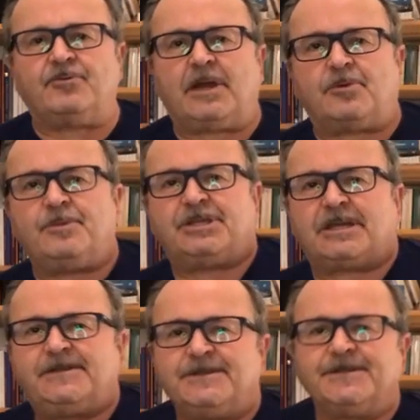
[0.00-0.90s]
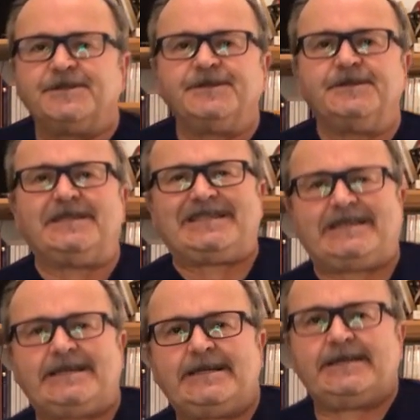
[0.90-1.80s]
una comincia
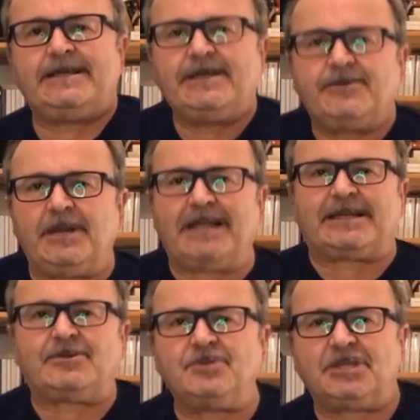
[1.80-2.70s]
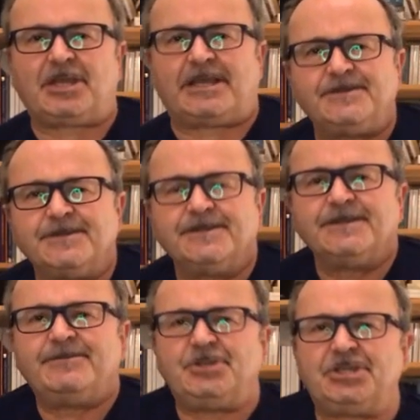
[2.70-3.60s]
quell'altra cosa c'è, cioè,
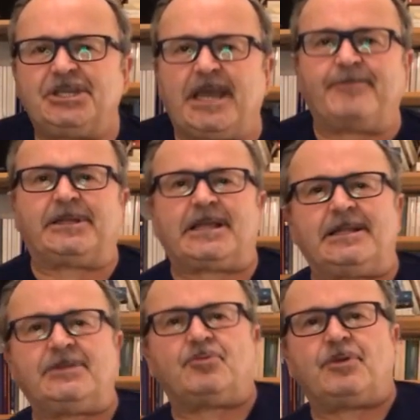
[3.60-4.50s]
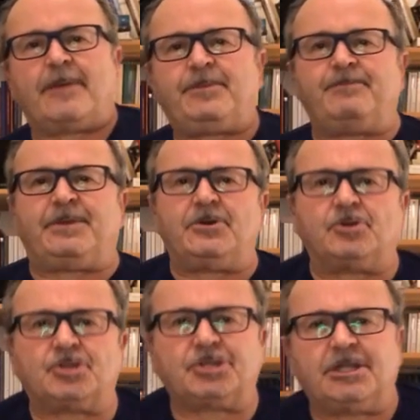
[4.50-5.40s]
mi scappa tanto la pipì,
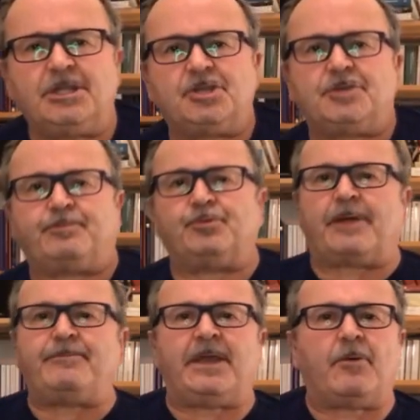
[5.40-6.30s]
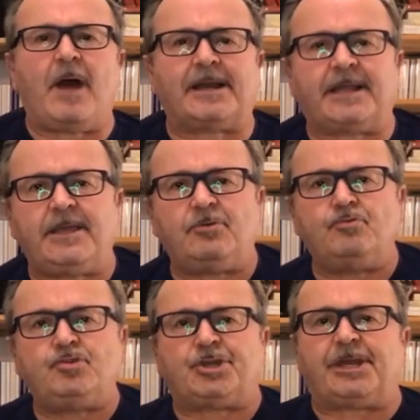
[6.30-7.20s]
oste, dice pure a me, guarda io
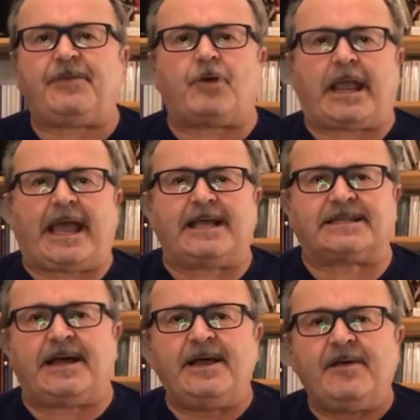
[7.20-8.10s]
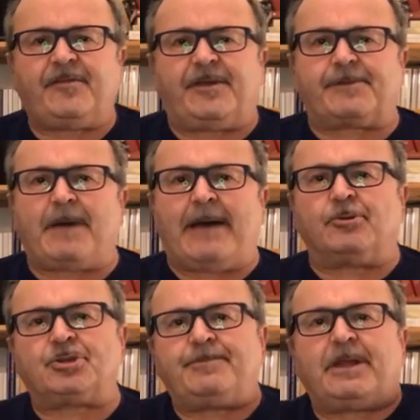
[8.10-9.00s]
non ci arrivo a casa,
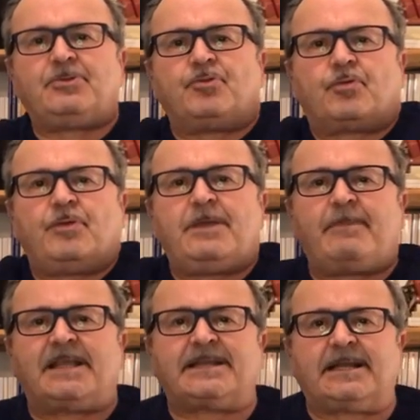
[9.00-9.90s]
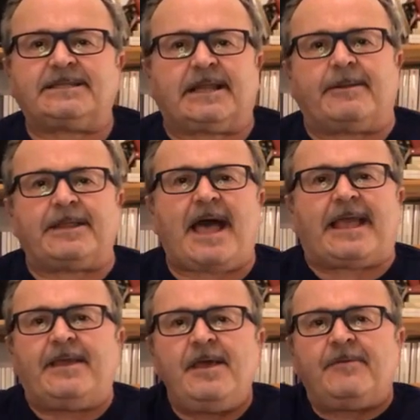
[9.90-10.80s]
fermiamoci, ma no, qui in mezzo alla strada,
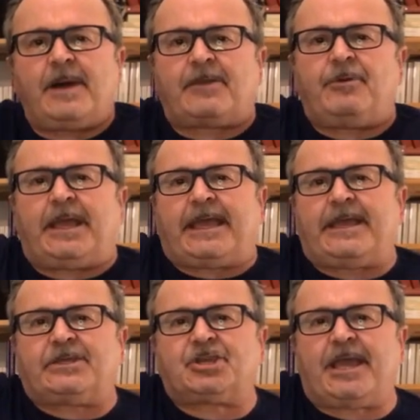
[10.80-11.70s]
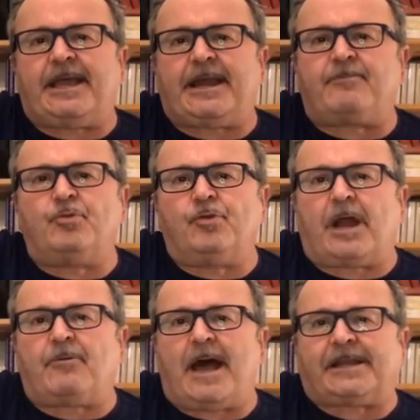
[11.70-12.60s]
dai, ma qui che c'è una
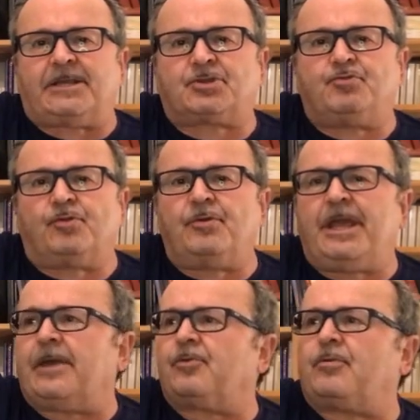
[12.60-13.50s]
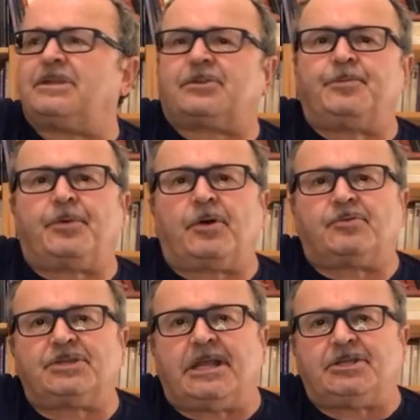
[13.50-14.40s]
mura, guarda è scuro nero, questo un po'
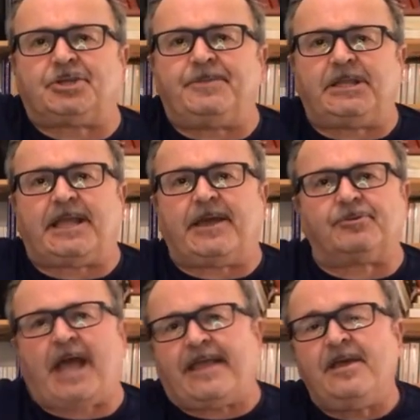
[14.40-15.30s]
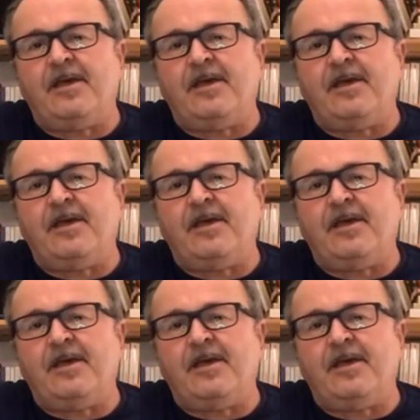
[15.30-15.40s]
cos'è, il cimitero, dai,